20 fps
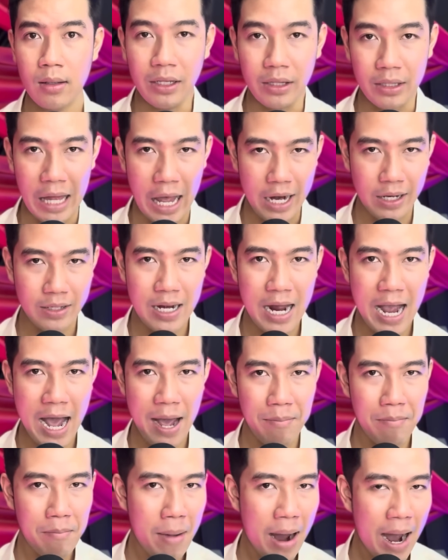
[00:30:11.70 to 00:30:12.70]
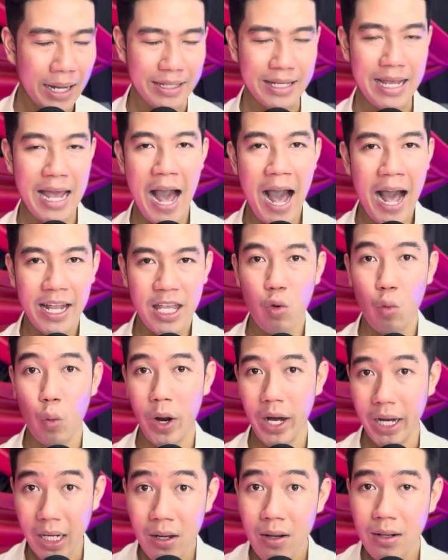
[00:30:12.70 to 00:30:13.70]
Thiệt ra ma da với
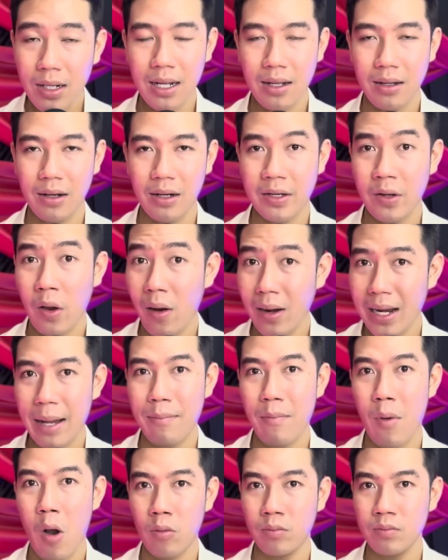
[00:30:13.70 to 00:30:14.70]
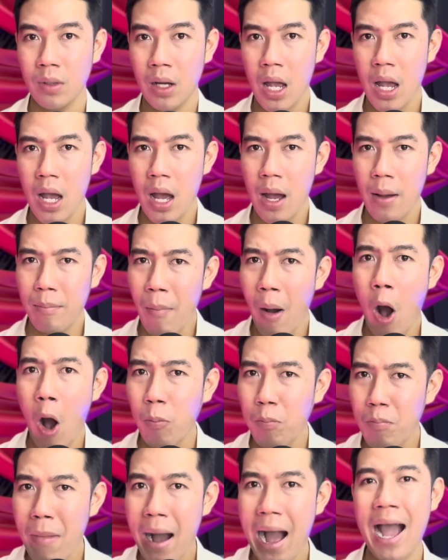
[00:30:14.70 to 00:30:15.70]
quyển nước á, nó là một. Một
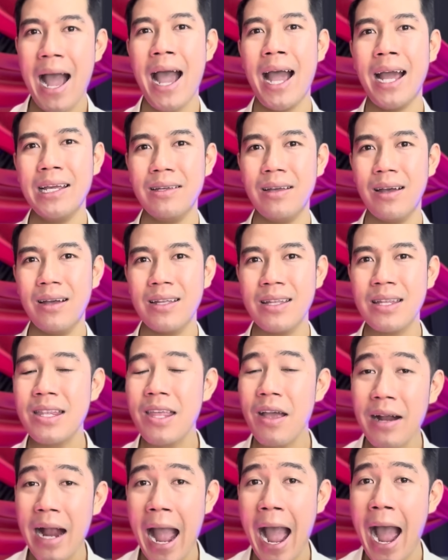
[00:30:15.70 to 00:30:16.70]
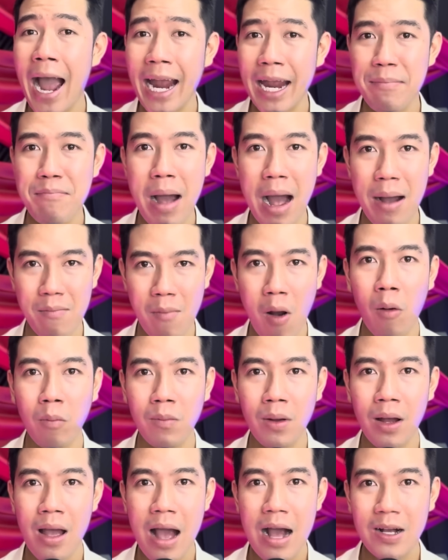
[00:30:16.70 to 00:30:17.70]
mà hai, nhưng hai mà một.
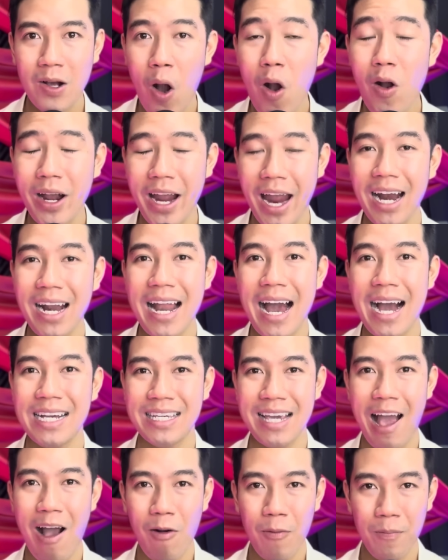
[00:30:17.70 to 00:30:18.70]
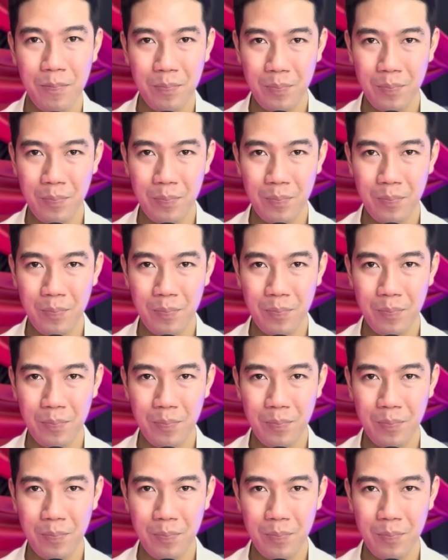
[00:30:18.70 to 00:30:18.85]
Có nghĩa là sao?